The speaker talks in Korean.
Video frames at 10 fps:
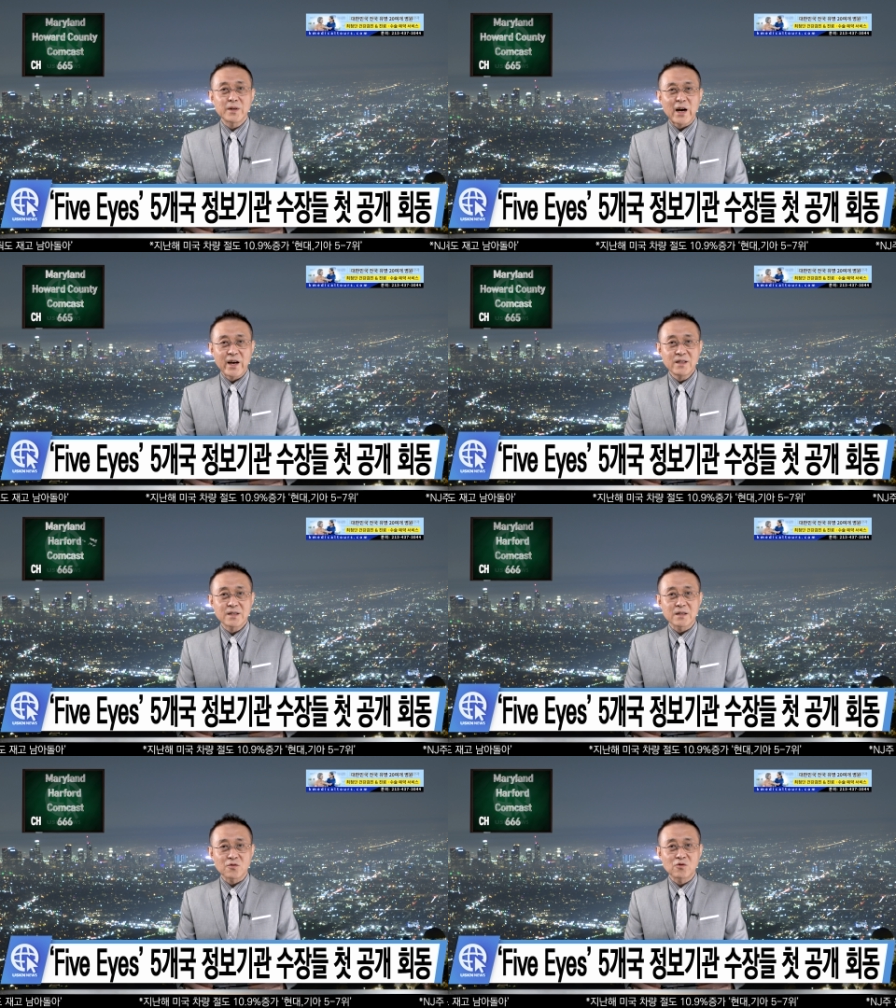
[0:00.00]

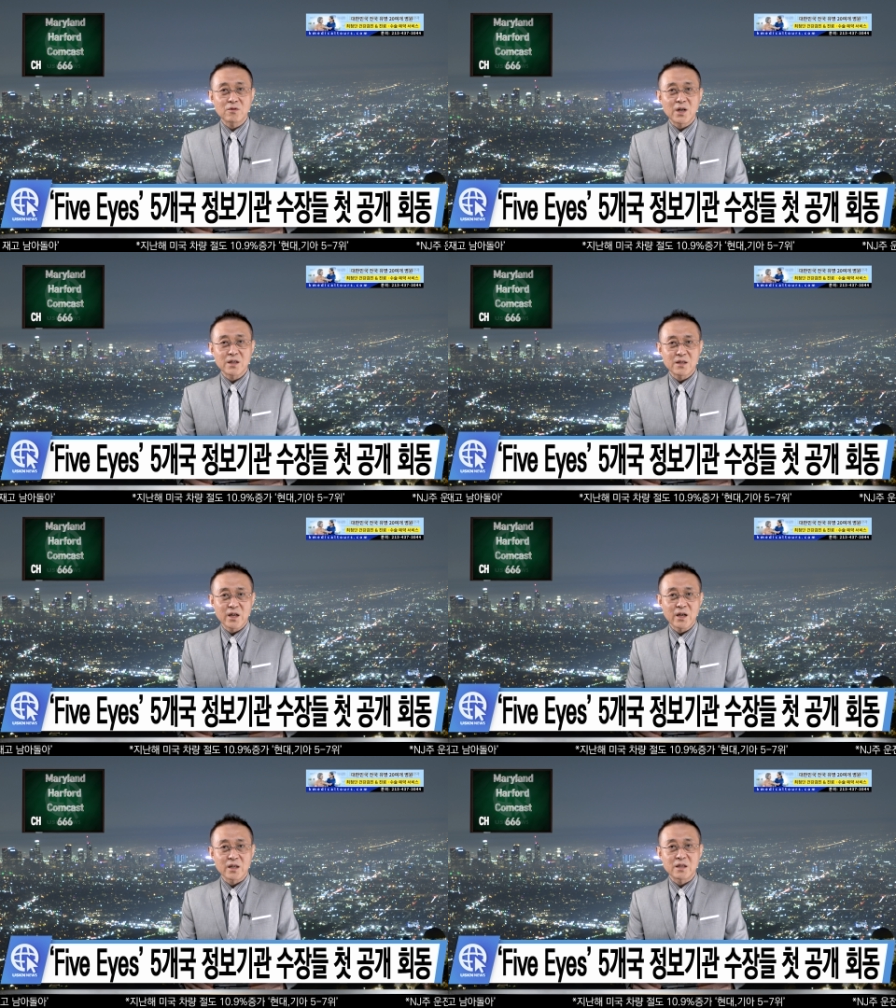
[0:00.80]
아이스
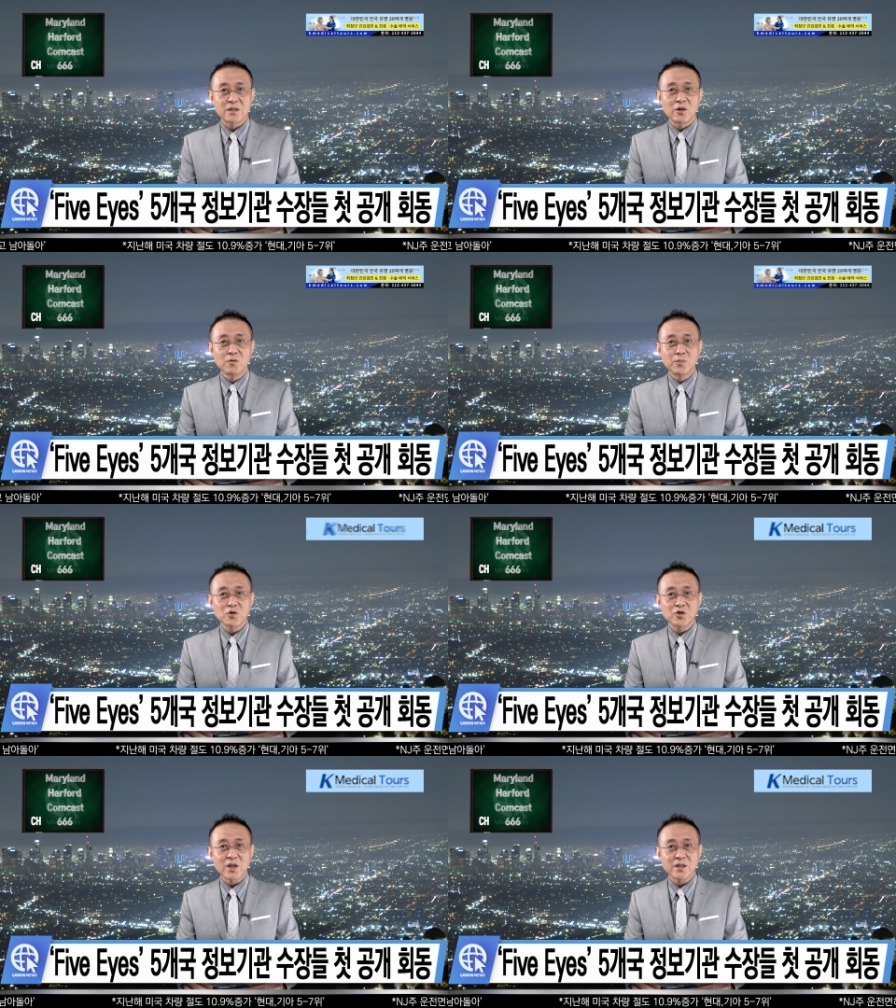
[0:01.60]
국가들의 이 정보
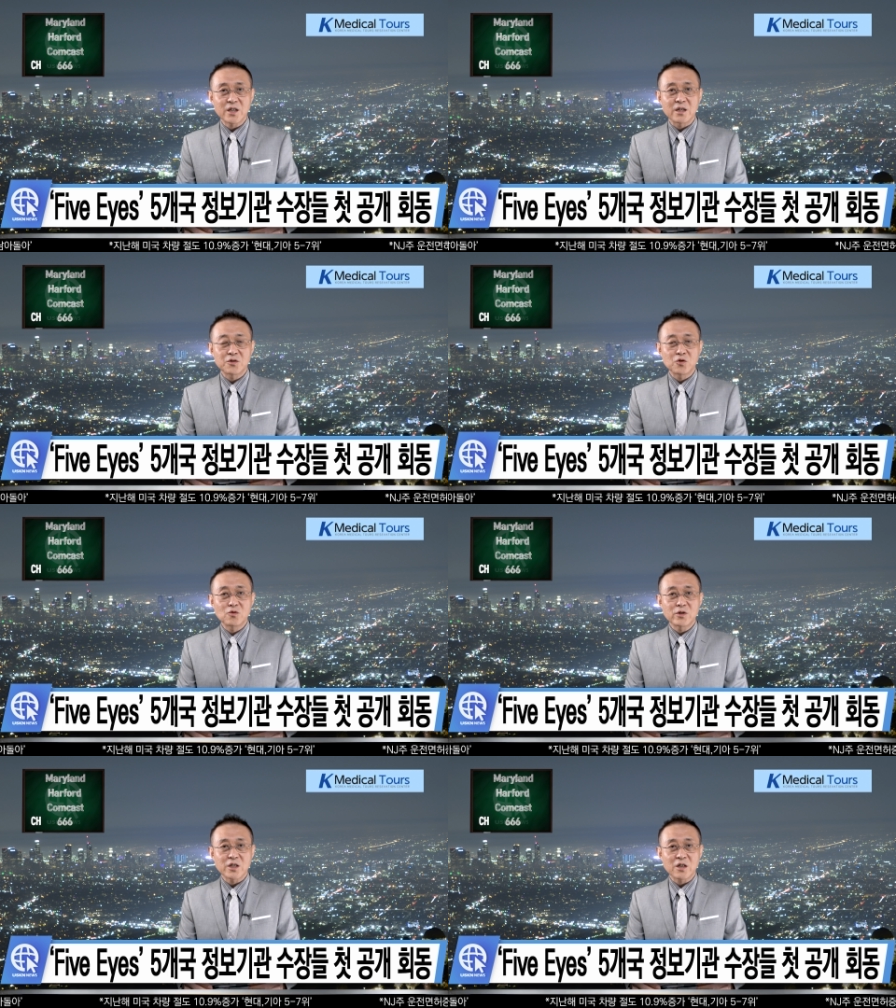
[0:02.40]
수장들이
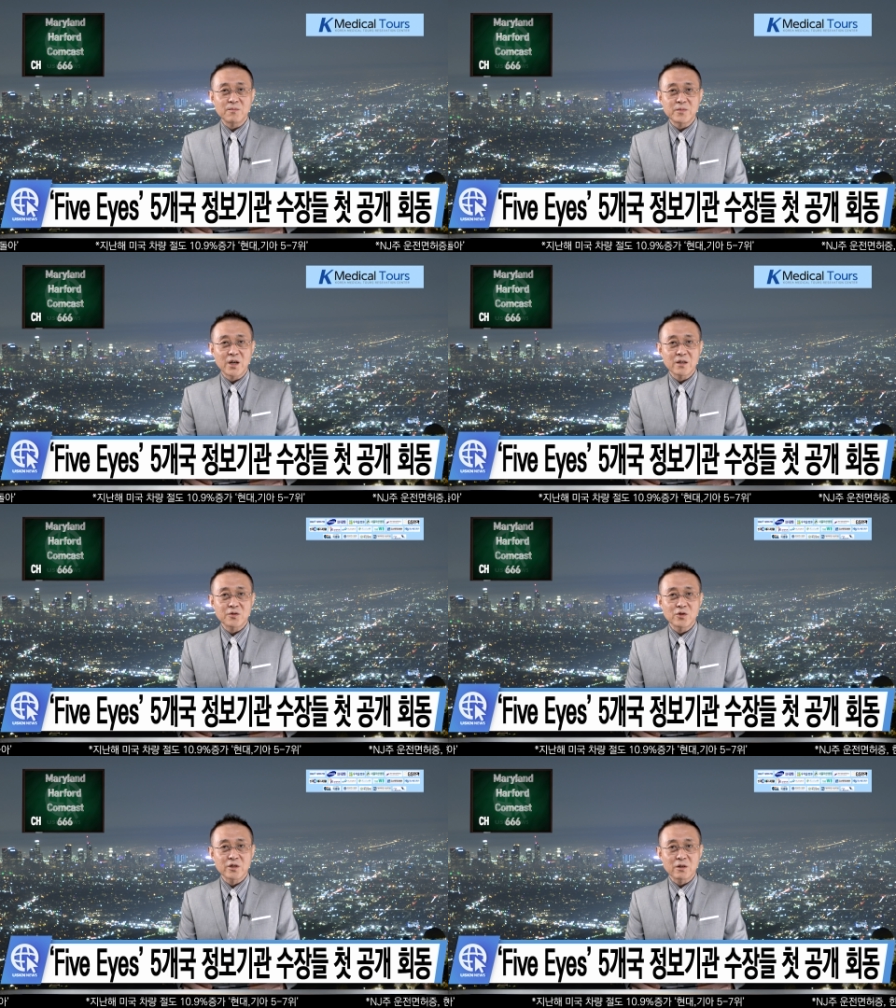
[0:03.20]
중국의 첨단
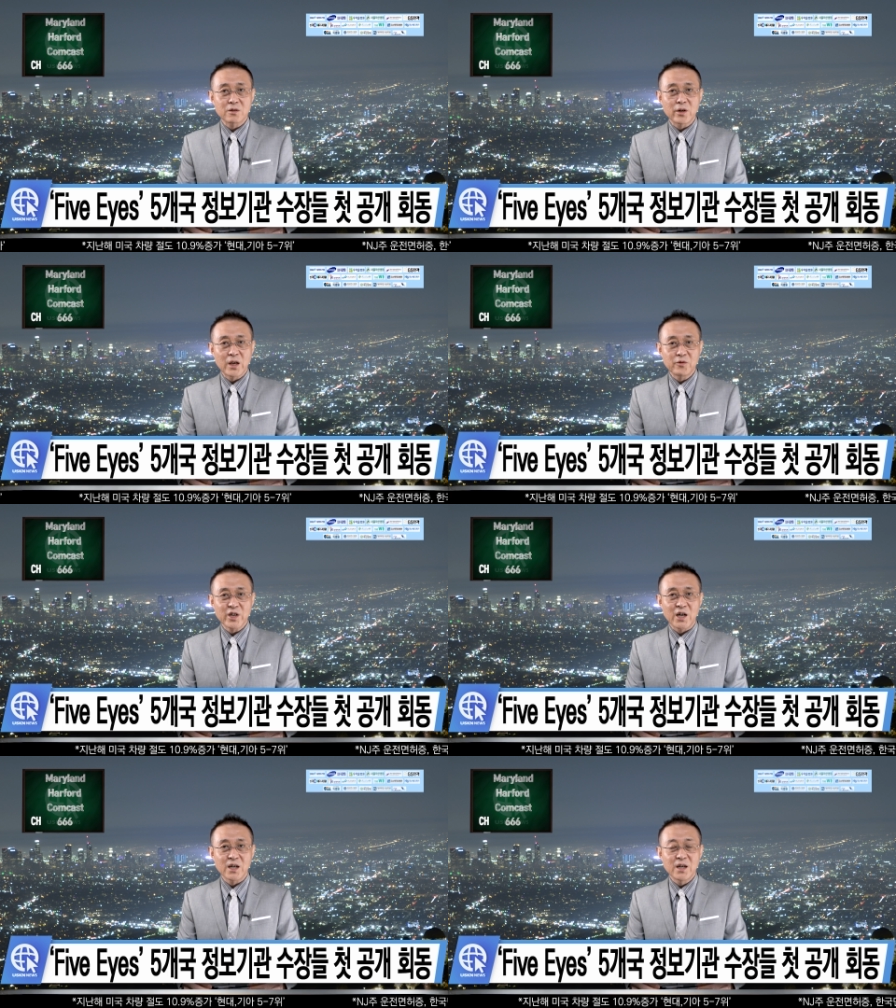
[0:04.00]
기술 절도
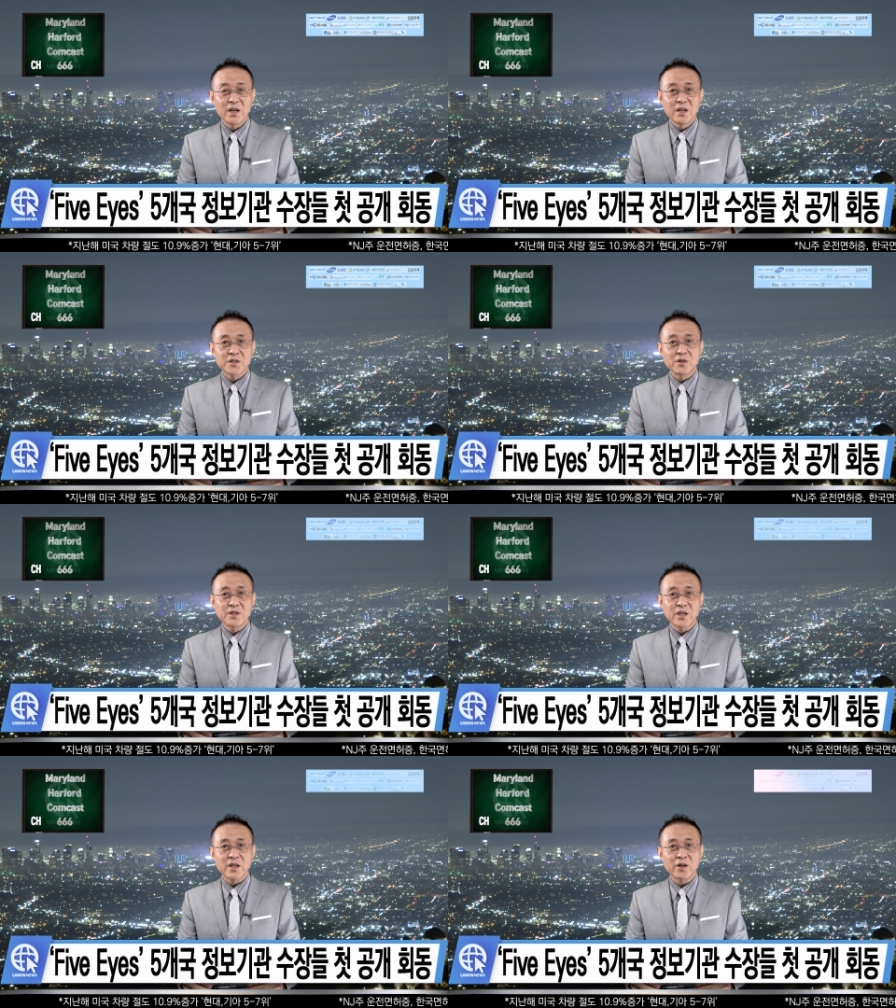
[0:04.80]
행위가
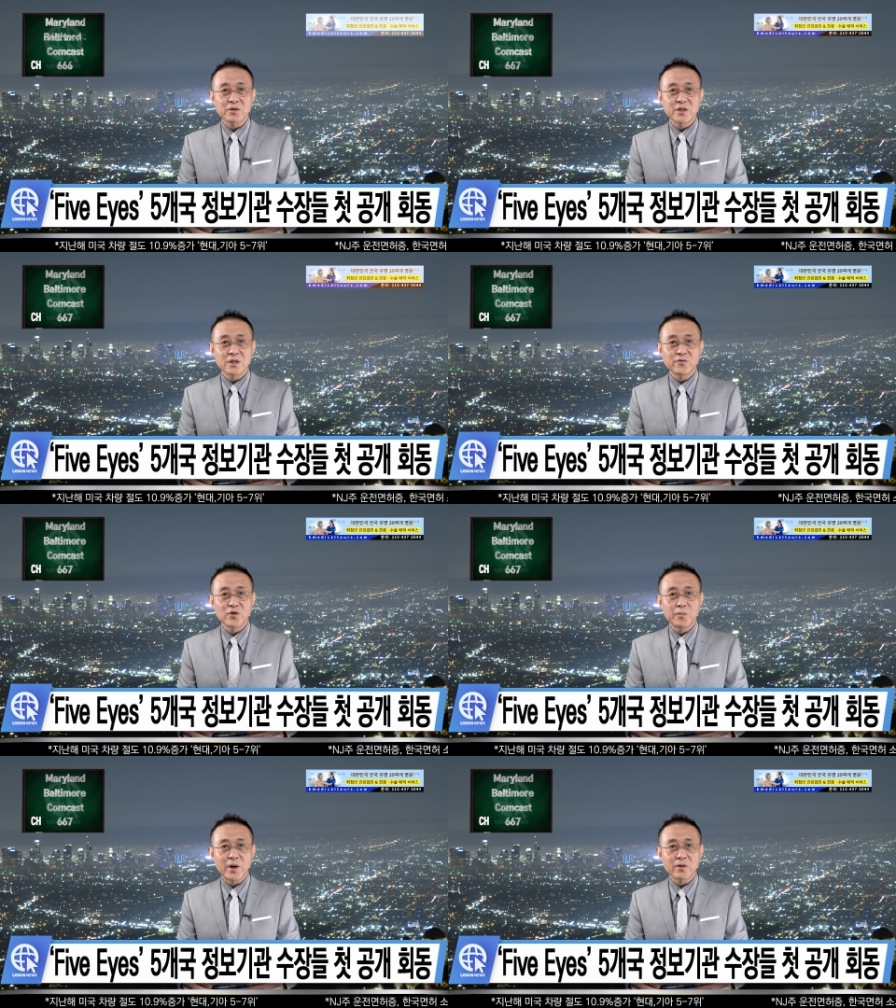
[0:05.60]
전 세계 혁신을
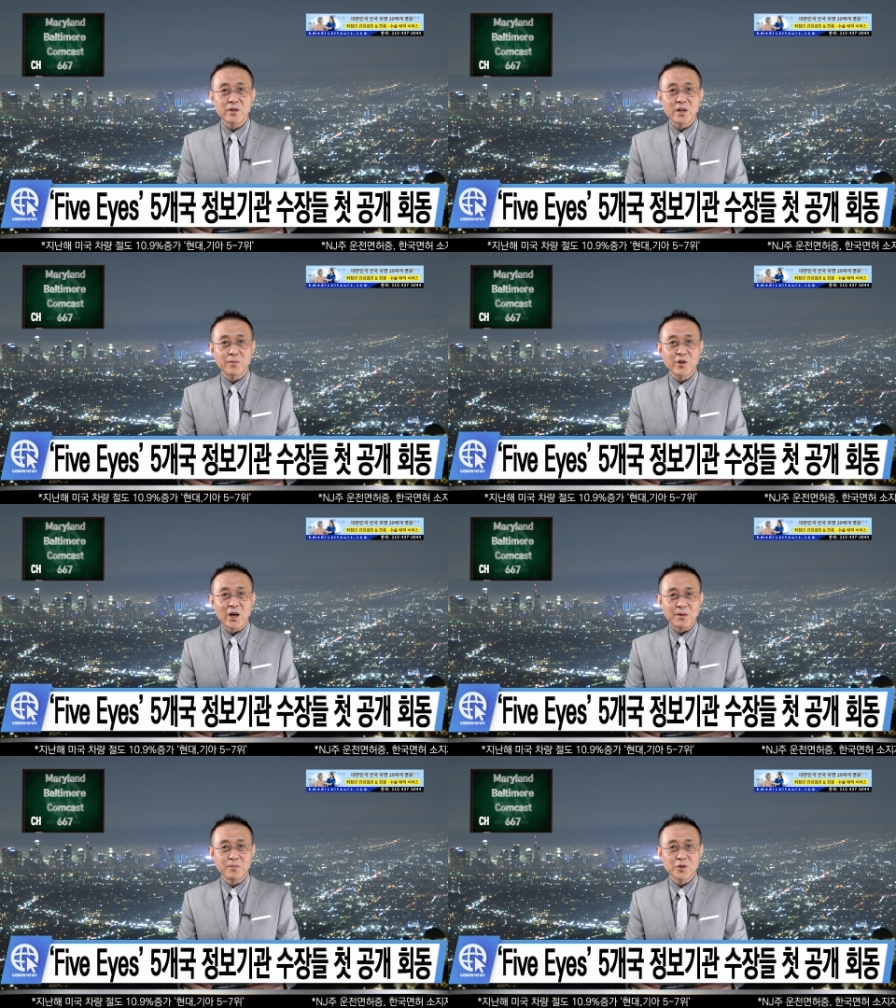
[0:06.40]
위협하고 있다며
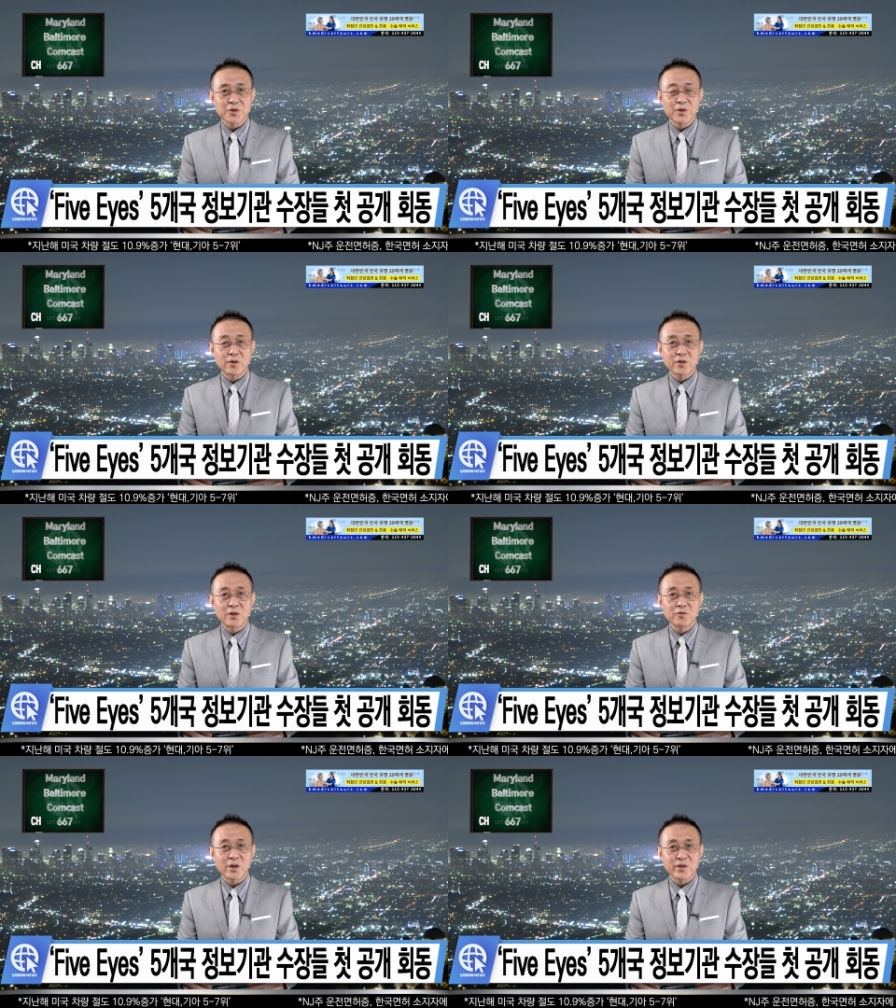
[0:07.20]
한 목소리로
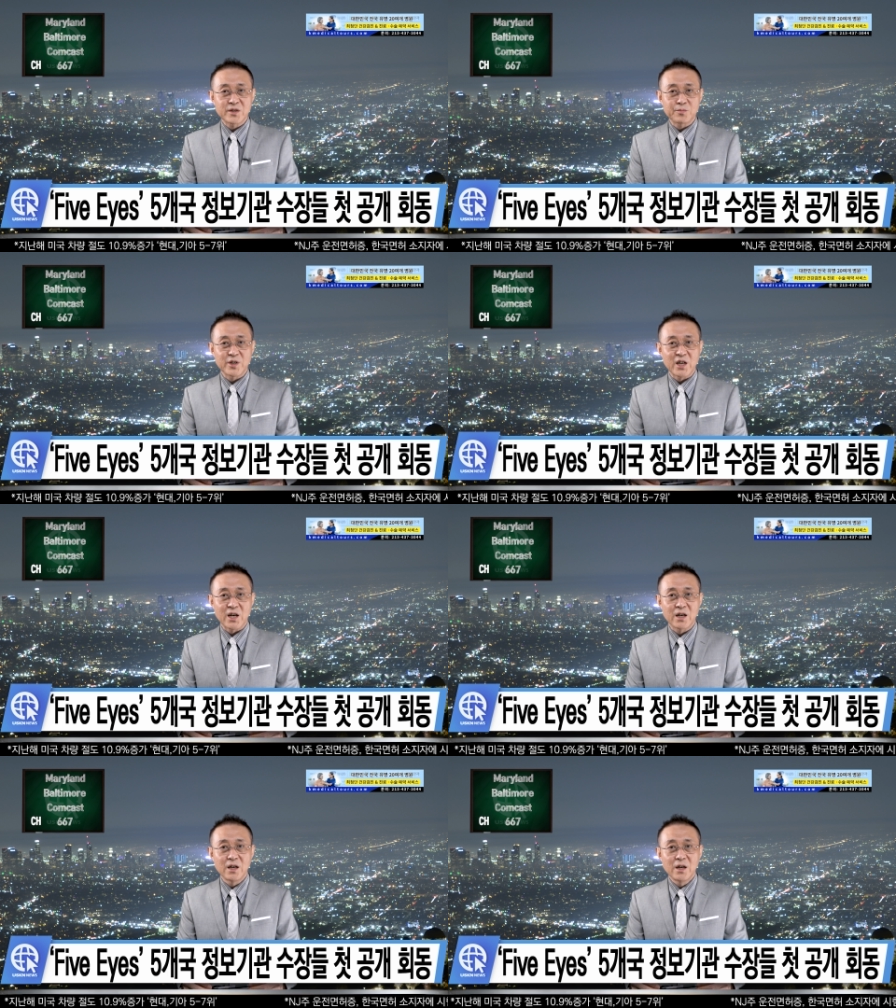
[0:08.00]
경고하고 있습니다.